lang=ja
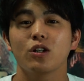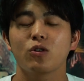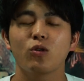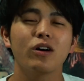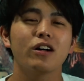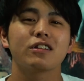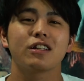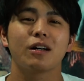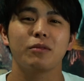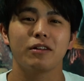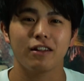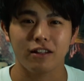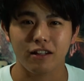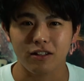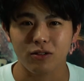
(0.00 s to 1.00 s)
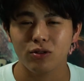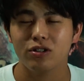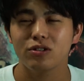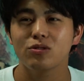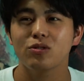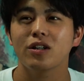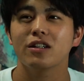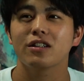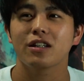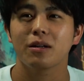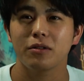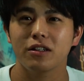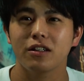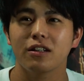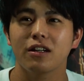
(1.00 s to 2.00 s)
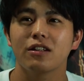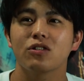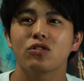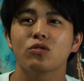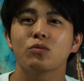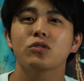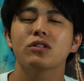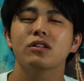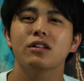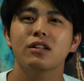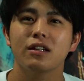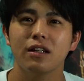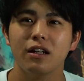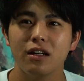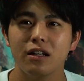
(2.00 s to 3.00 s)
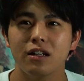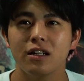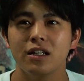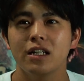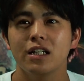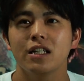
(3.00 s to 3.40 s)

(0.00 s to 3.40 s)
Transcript: ご飯食べてないお昼ご飯食べてないと思って、